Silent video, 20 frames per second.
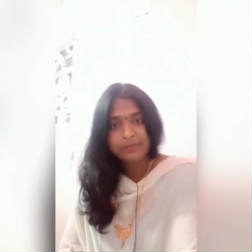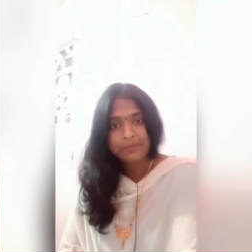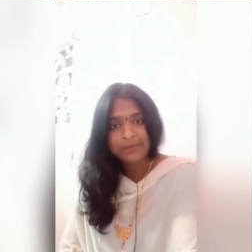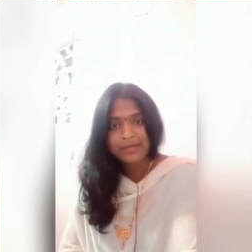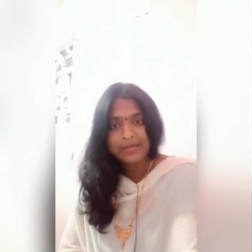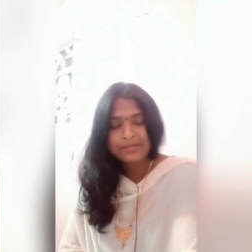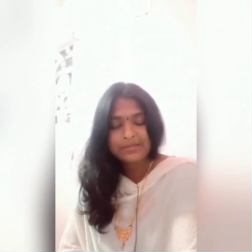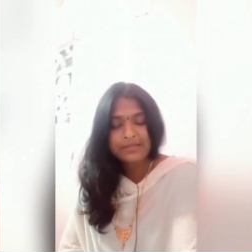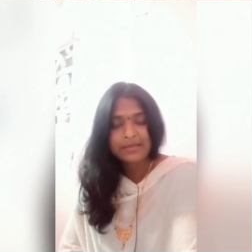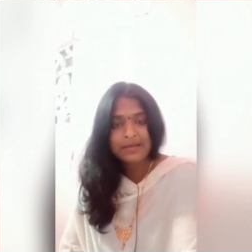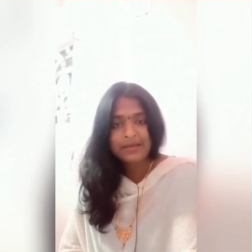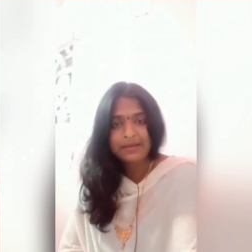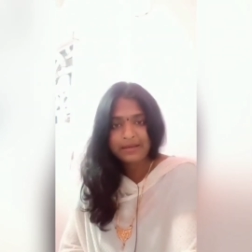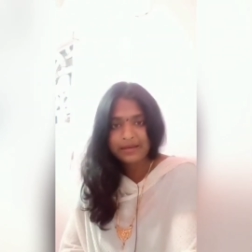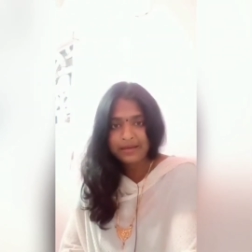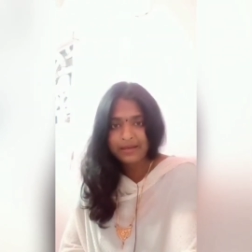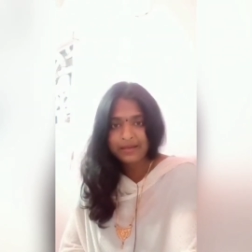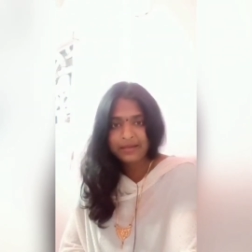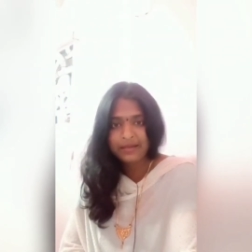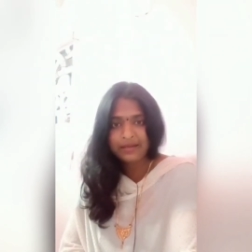மனசால
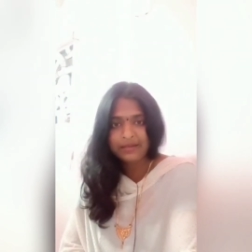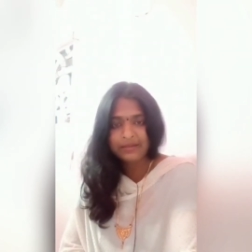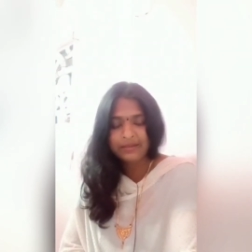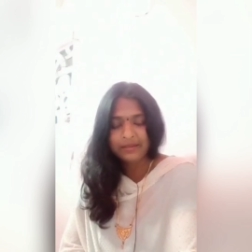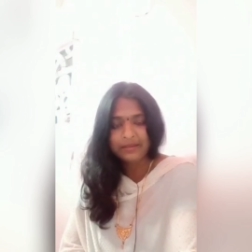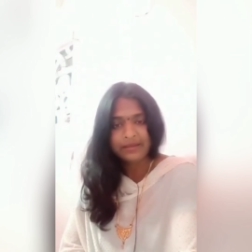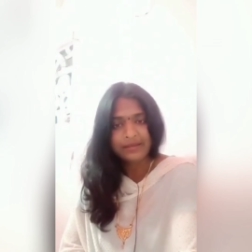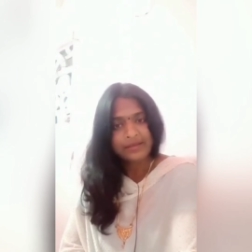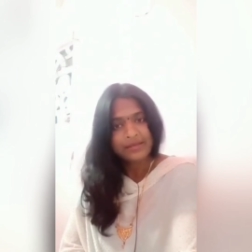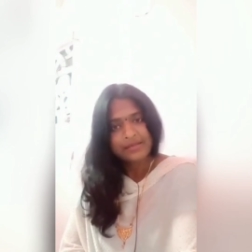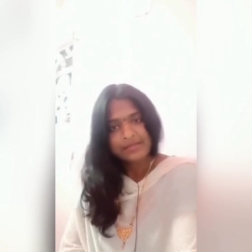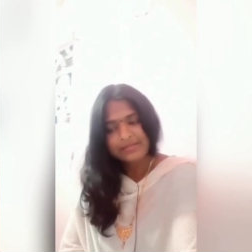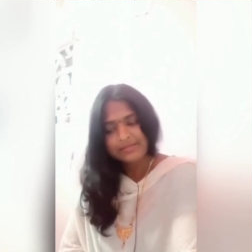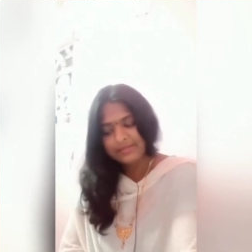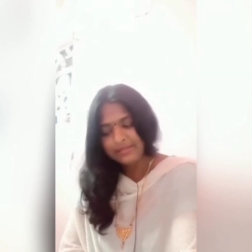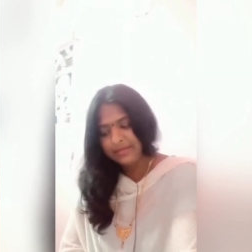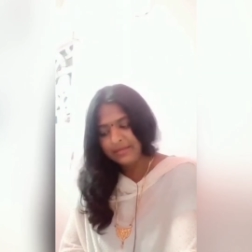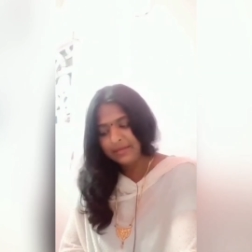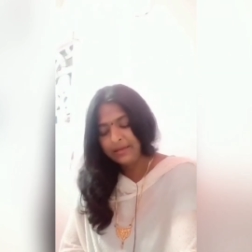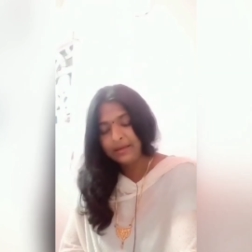நினைக்காதீங்க
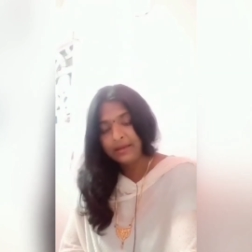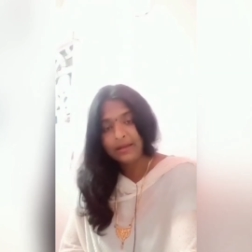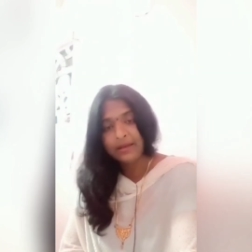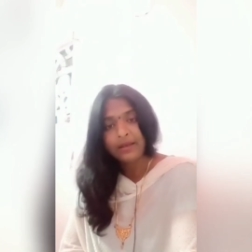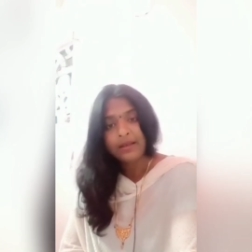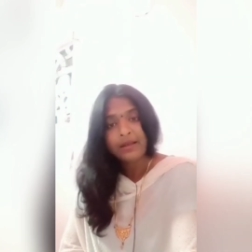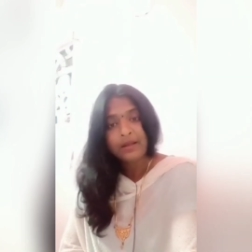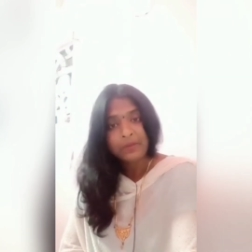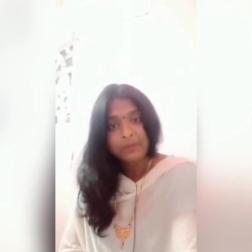சரிங்களா